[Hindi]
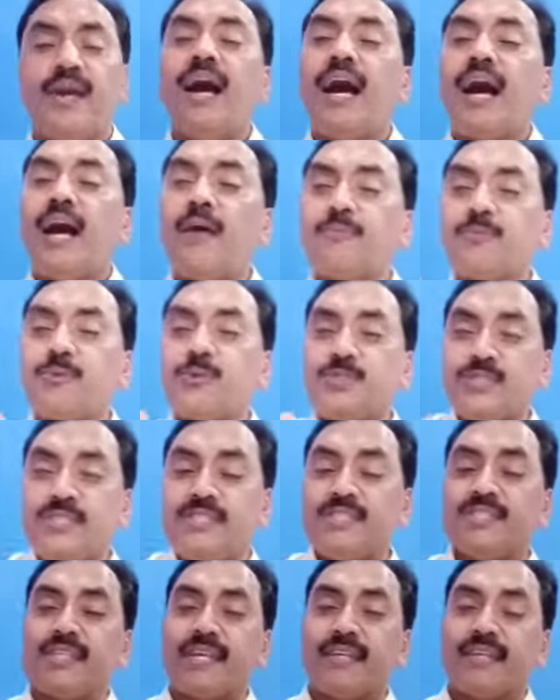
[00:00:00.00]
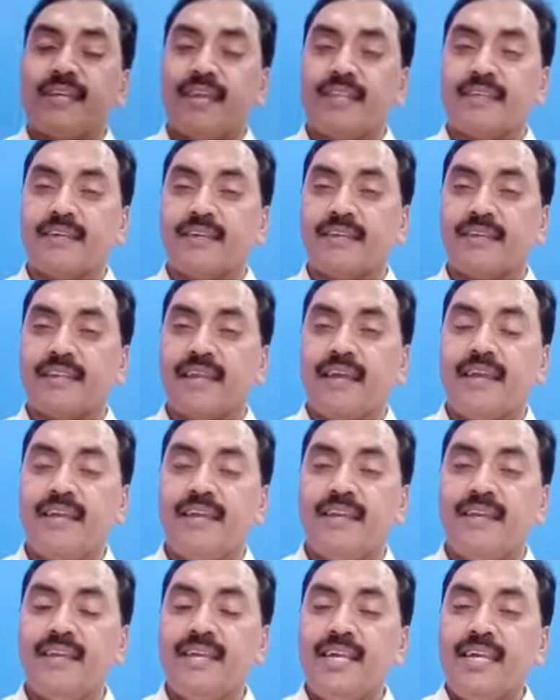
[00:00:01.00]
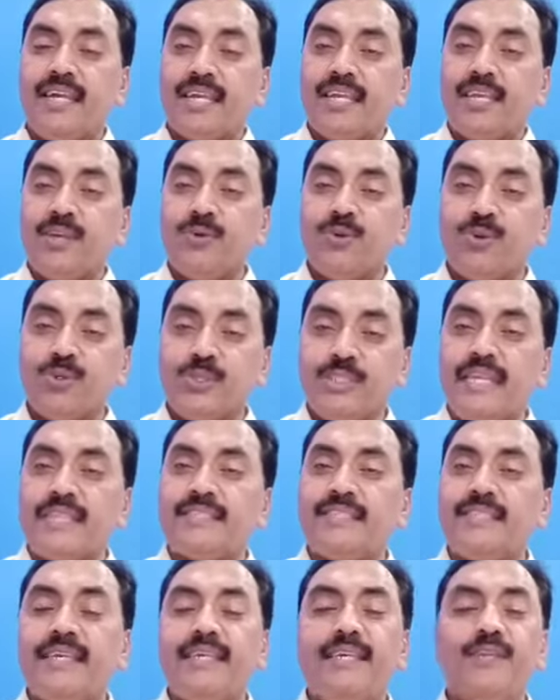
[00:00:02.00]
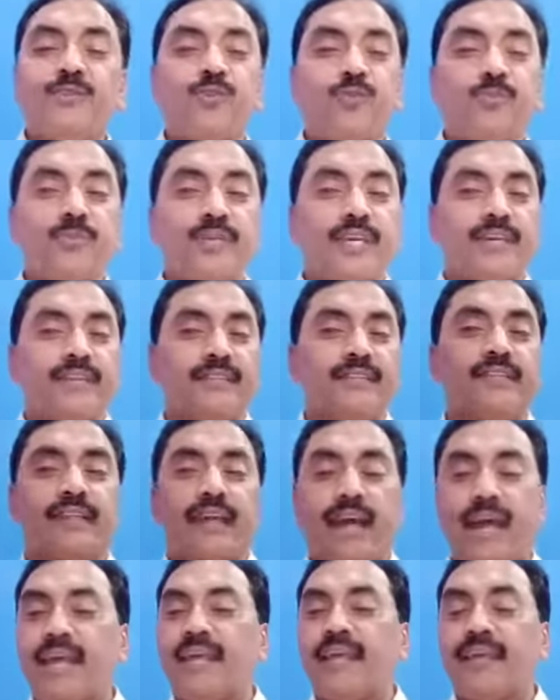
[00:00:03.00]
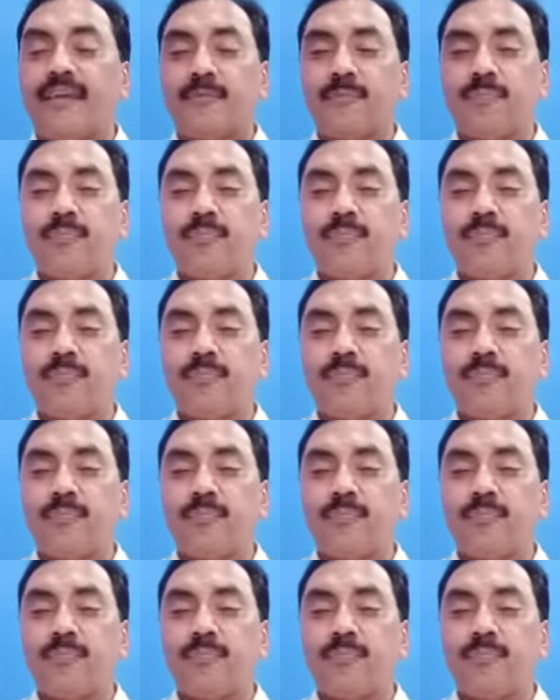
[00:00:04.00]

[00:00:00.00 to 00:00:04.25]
आपको इस चीज़ का ख्याल करना है कि वो जैसे ही रूम के अंदर आए